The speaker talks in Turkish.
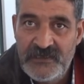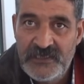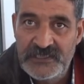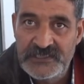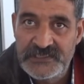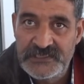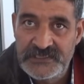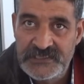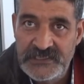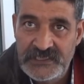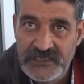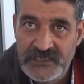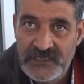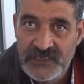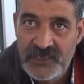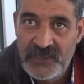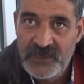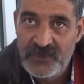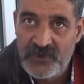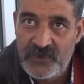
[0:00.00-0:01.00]
hırsızlık,
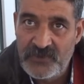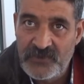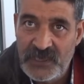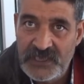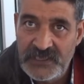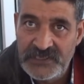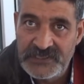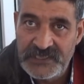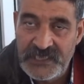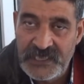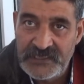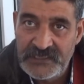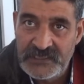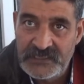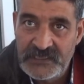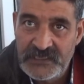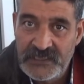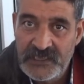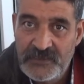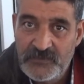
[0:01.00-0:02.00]
kötü alışkanlık
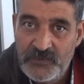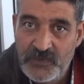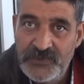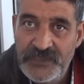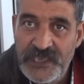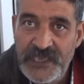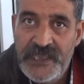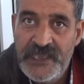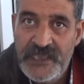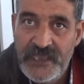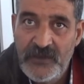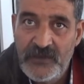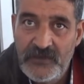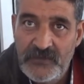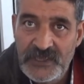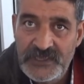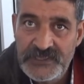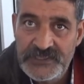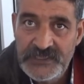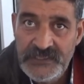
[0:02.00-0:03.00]
bunlara engel
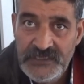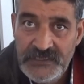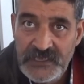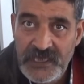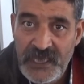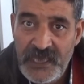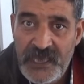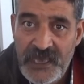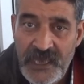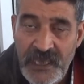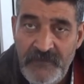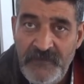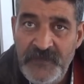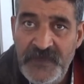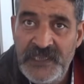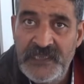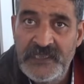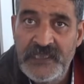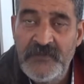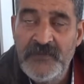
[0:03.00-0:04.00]
olmak için hep
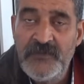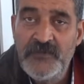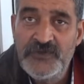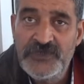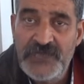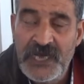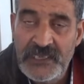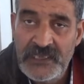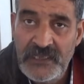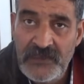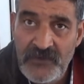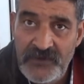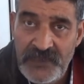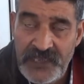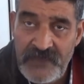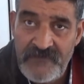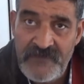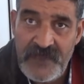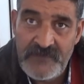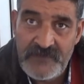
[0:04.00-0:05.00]
birlikte bir mücadele
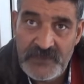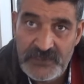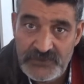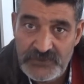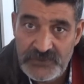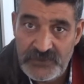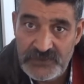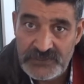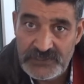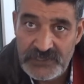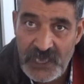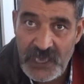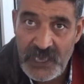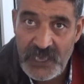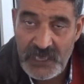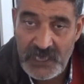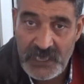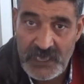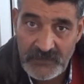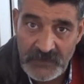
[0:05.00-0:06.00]
örneği vermek istiyoruz.
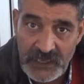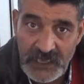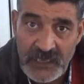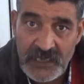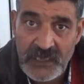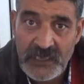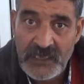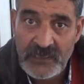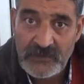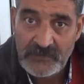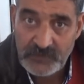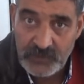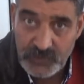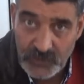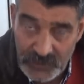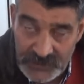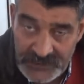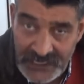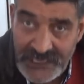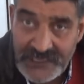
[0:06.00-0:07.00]
Ama
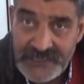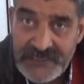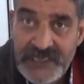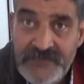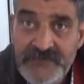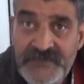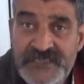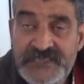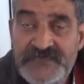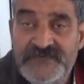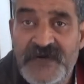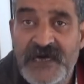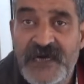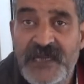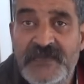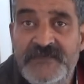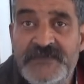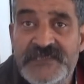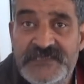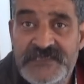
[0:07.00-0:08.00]
buradan da biz
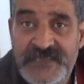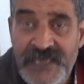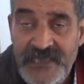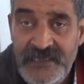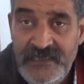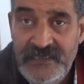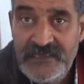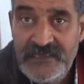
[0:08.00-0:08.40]
valimizden,